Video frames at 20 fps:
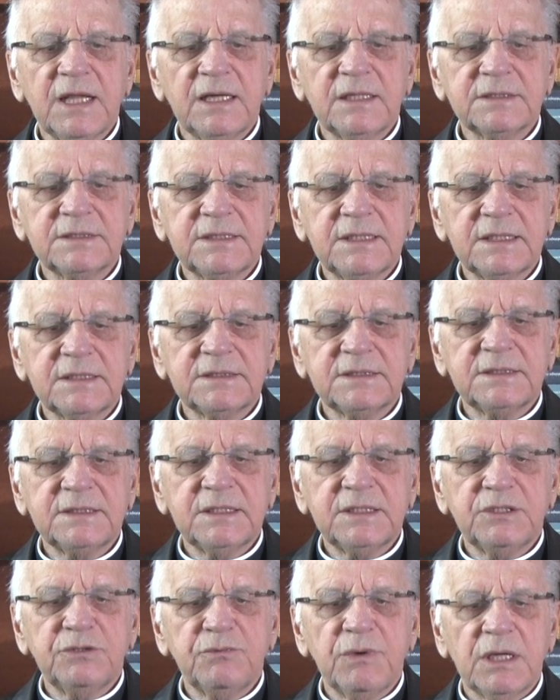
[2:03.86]
dans cette
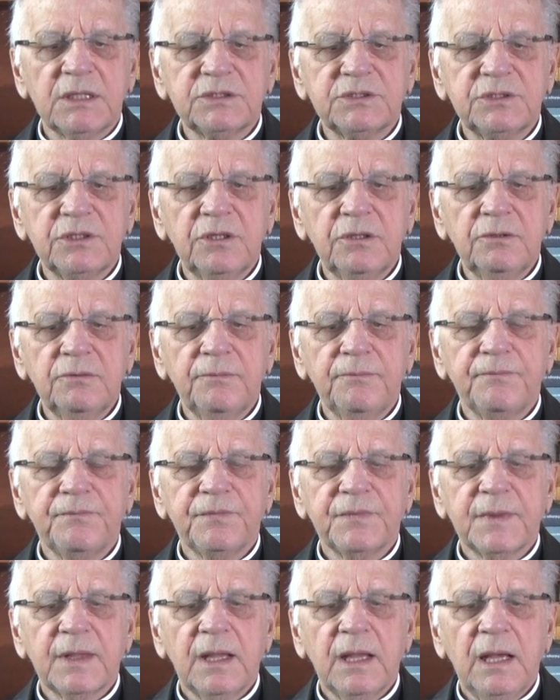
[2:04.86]
situation,
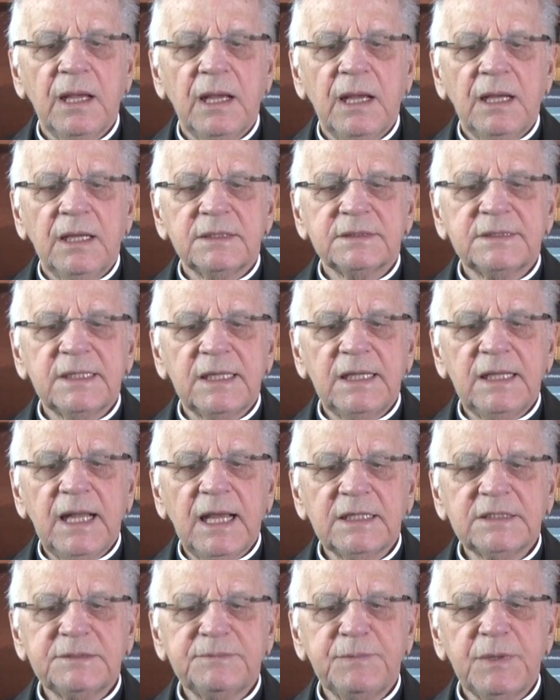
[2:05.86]
c'est
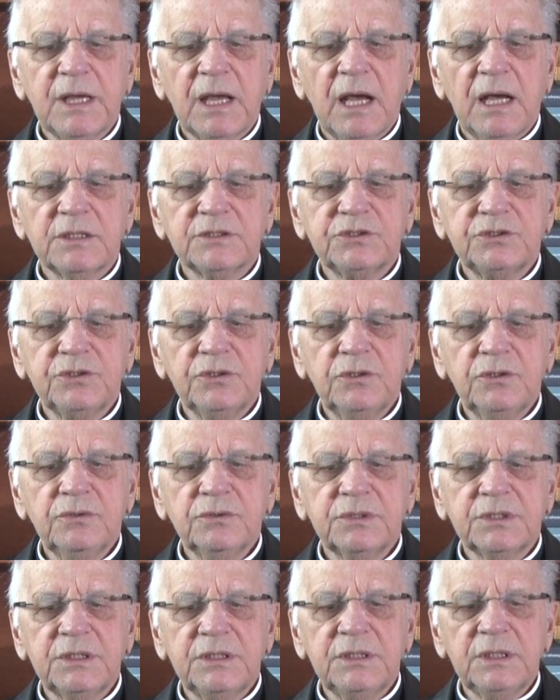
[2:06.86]

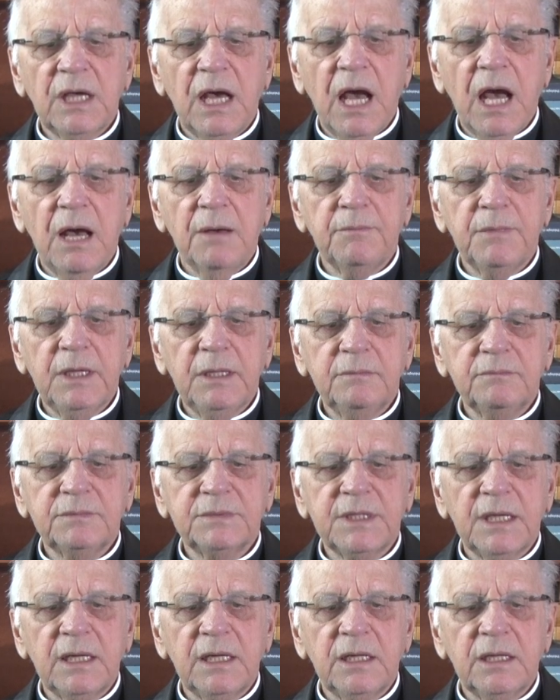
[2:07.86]
l'aspiration qui, en même
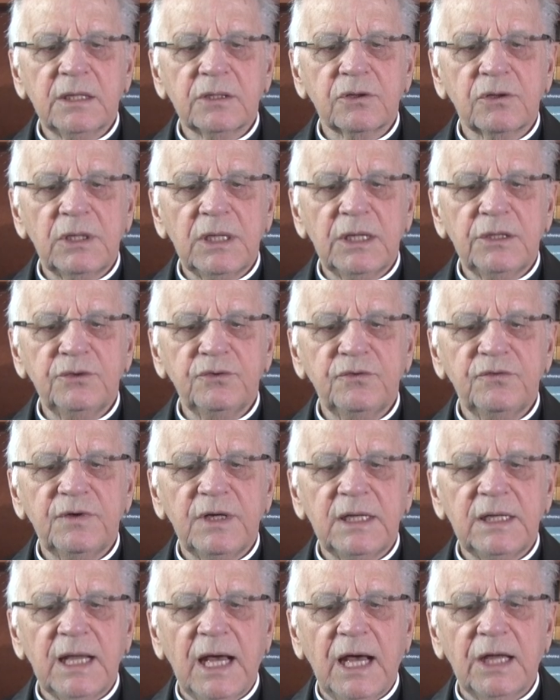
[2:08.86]
temps que la
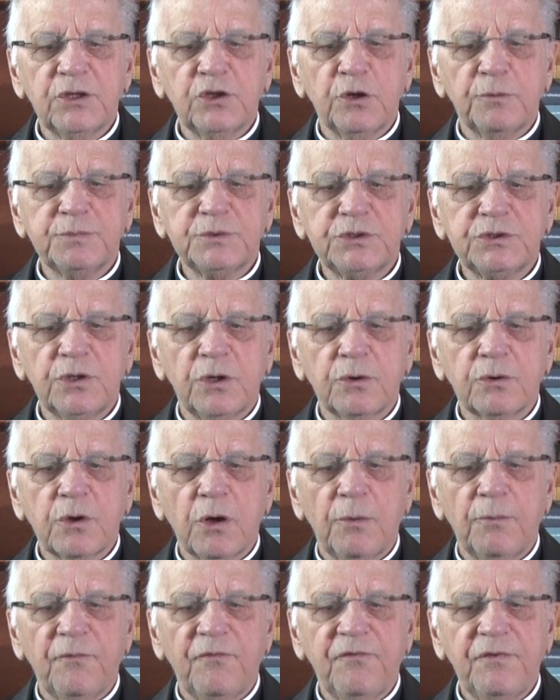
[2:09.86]
nouvelle adoption
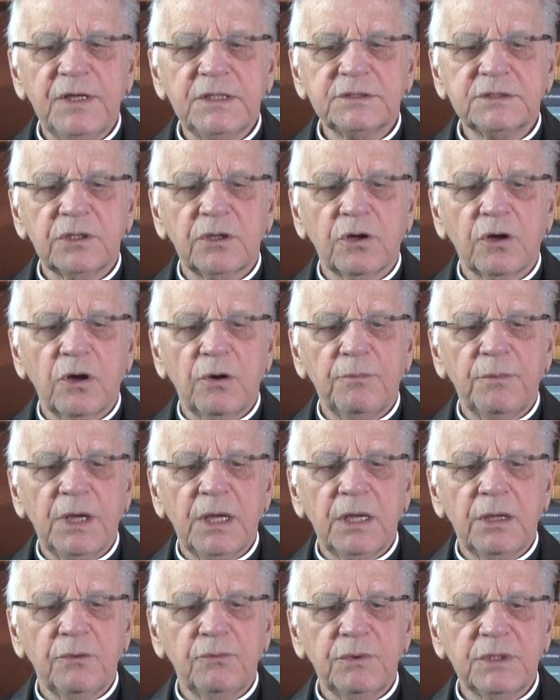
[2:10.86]
comme fils,
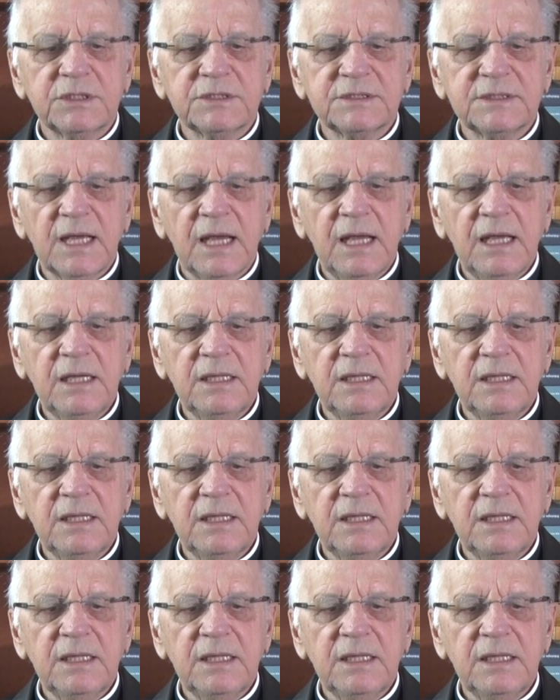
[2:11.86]
Romains 8,